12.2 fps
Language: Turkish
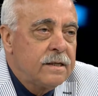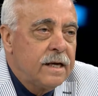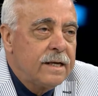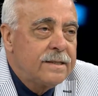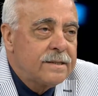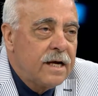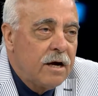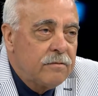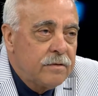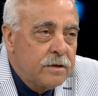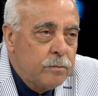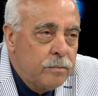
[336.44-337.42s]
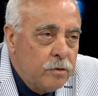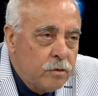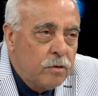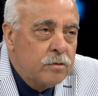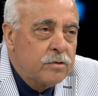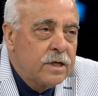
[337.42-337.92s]
etrafını bu
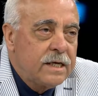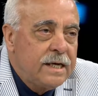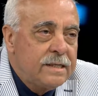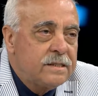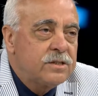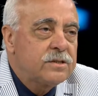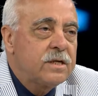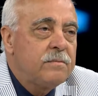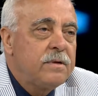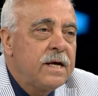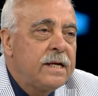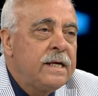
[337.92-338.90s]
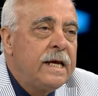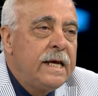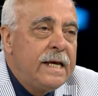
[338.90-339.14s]
konuda yetiştirebilen